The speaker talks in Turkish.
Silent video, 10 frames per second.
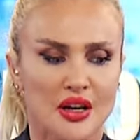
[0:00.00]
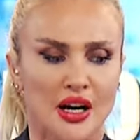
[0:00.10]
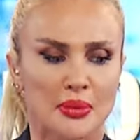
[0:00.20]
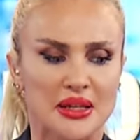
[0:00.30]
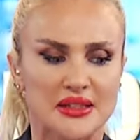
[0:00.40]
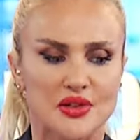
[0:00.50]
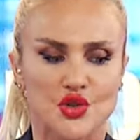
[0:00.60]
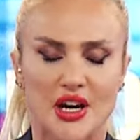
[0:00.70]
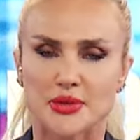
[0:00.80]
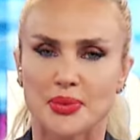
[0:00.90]
ABD
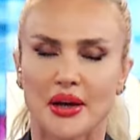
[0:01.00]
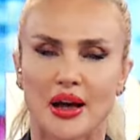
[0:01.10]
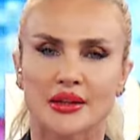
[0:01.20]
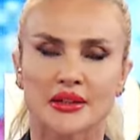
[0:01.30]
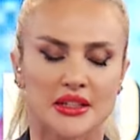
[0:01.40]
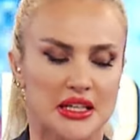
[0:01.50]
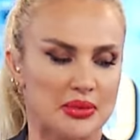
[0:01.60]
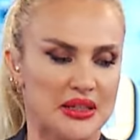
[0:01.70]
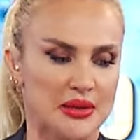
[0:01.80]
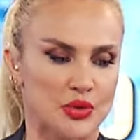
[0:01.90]
Ticaret Bakanlığı
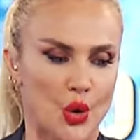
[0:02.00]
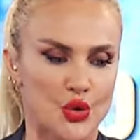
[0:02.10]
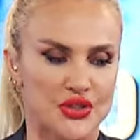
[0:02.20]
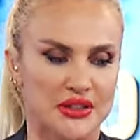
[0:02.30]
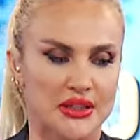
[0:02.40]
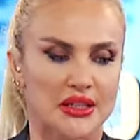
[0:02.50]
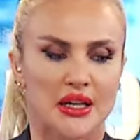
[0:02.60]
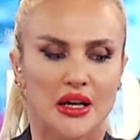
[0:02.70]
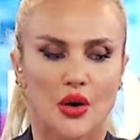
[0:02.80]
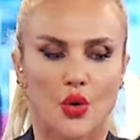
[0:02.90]
2024 yılı
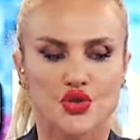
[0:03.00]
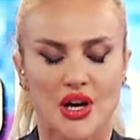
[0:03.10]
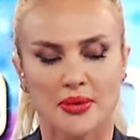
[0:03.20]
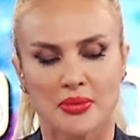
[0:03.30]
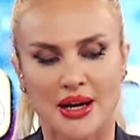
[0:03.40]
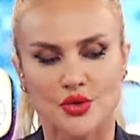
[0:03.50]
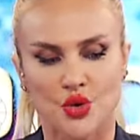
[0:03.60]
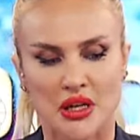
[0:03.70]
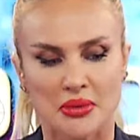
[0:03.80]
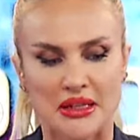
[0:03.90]
Ocak-Mart
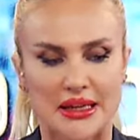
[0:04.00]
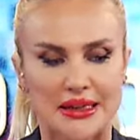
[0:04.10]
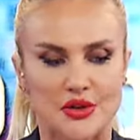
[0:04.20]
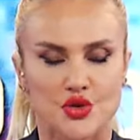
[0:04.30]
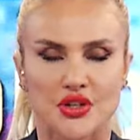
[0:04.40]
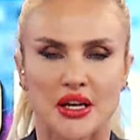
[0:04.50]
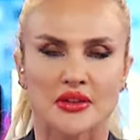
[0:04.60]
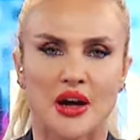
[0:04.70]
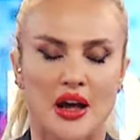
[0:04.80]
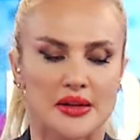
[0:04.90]
dönemine
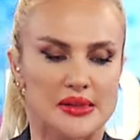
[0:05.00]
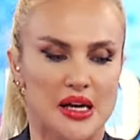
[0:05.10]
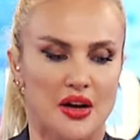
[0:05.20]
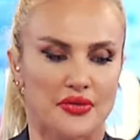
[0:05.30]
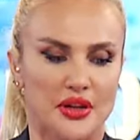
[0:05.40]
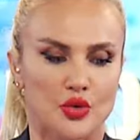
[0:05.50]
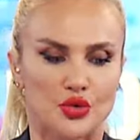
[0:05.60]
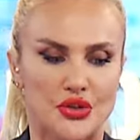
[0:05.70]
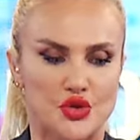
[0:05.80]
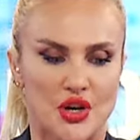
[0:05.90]
ilişkin gayri safi
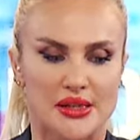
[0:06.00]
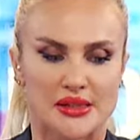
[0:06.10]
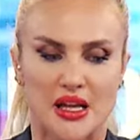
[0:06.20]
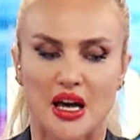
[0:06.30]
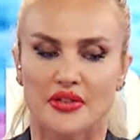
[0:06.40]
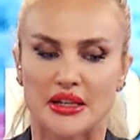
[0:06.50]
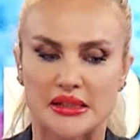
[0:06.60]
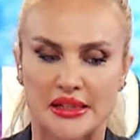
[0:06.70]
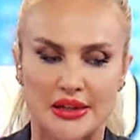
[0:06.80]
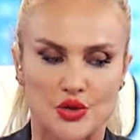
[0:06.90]
yurt içi hasıla
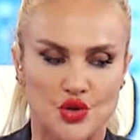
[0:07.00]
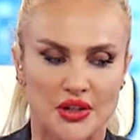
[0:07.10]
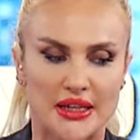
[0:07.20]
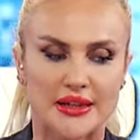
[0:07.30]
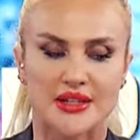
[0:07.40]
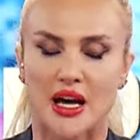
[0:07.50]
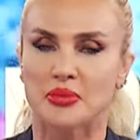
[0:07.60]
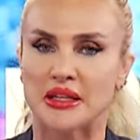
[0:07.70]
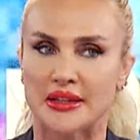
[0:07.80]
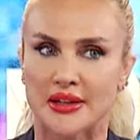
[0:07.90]
verisine ilişkin ilk
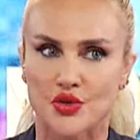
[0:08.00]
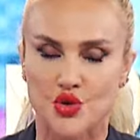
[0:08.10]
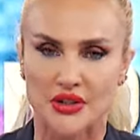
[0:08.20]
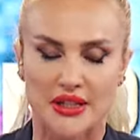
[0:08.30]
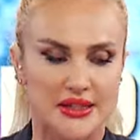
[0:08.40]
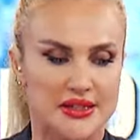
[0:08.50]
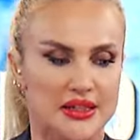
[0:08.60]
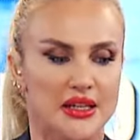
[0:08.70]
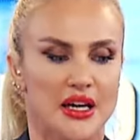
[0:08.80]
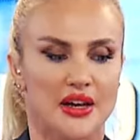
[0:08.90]
tahminlerini
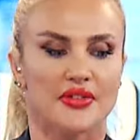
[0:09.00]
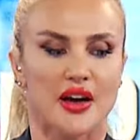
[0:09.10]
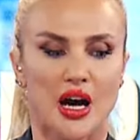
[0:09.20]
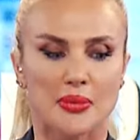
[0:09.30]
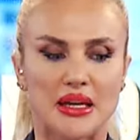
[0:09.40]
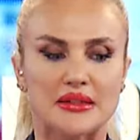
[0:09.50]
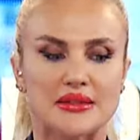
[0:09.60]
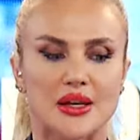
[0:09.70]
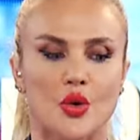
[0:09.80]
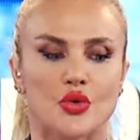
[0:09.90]
açıkladı ve
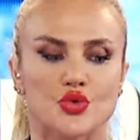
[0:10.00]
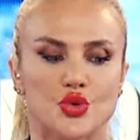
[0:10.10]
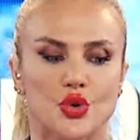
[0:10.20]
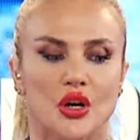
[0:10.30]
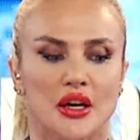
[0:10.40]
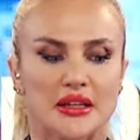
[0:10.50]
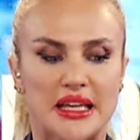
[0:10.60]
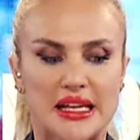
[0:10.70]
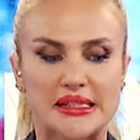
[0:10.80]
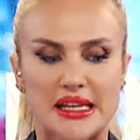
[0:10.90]
ABD'de öncü
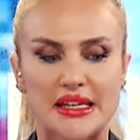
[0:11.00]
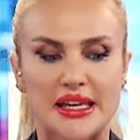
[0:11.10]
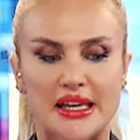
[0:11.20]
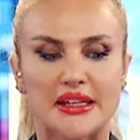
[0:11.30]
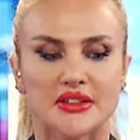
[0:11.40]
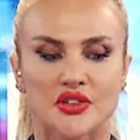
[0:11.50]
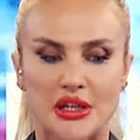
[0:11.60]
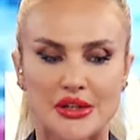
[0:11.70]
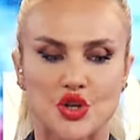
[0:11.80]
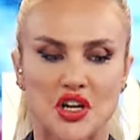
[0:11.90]
GSY yılın
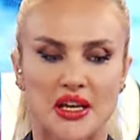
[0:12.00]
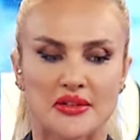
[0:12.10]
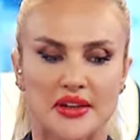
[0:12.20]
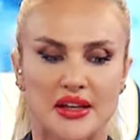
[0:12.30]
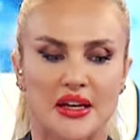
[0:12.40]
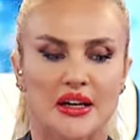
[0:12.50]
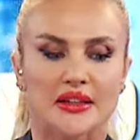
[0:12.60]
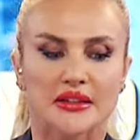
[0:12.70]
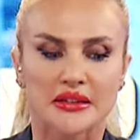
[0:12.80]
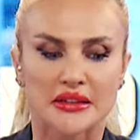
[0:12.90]
ilk çeyreğinde
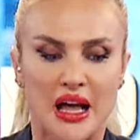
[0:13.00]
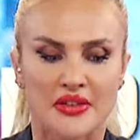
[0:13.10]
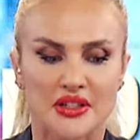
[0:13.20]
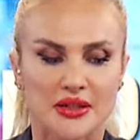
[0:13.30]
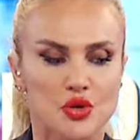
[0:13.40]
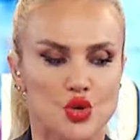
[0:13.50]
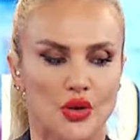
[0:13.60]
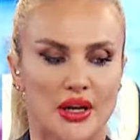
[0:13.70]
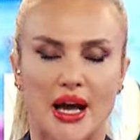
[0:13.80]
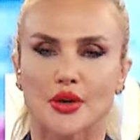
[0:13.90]
yıllıklandırılmış
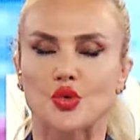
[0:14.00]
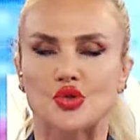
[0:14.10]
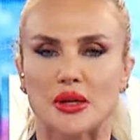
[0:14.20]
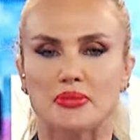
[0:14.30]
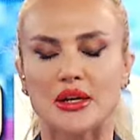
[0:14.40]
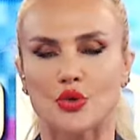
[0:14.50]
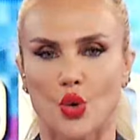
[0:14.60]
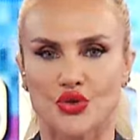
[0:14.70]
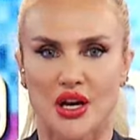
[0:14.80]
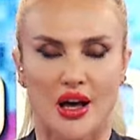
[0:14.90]
olarak
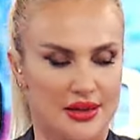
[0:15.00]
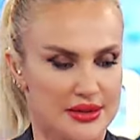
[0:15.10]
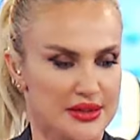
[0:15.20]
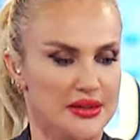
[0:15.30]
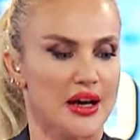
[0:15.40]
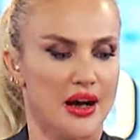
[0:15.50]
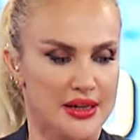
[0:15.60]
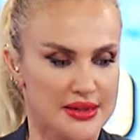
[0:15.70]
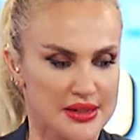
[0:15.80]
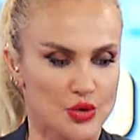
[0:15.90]
%1.6
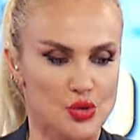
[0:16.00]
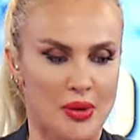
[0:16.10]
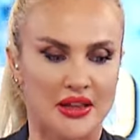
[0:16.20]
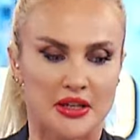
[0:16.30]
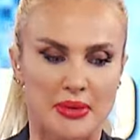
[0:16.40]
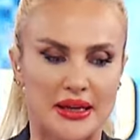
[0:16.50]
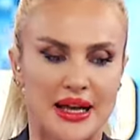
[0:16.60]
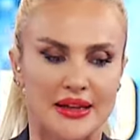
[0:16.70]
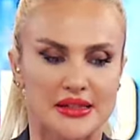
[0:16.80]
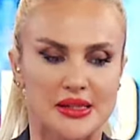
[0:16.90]
arttı. Uzmanların
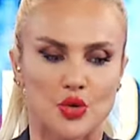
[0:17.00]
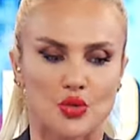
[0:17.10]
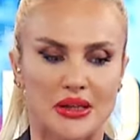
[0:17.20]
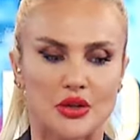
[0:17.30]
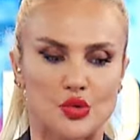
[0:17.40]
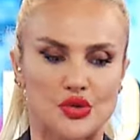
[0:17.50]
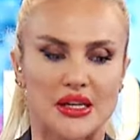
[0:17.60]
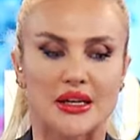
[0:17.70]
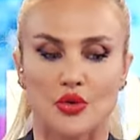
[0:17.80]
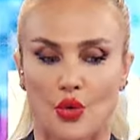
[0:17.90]
beklentisi büyümenin
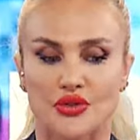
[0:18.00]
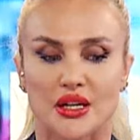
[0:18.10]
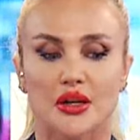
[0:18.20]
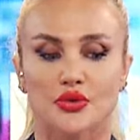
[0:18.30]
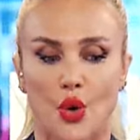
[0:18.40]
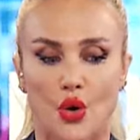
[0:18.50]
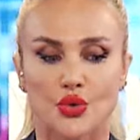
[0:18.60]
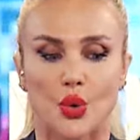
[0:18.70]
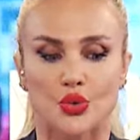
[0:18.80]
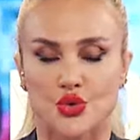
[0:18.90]
%2.4
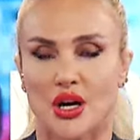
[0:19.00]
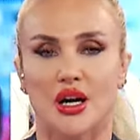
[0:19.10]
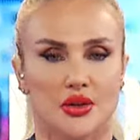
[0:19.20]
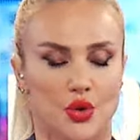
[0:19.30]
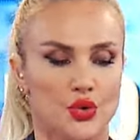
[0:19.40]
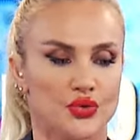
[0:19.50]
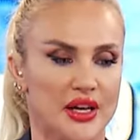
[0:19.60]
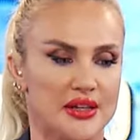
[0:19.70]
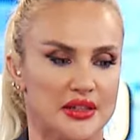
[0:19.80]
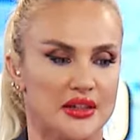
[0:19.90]
olacağı
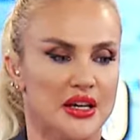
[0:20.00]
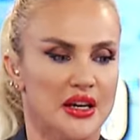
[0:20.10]
yönündeydi.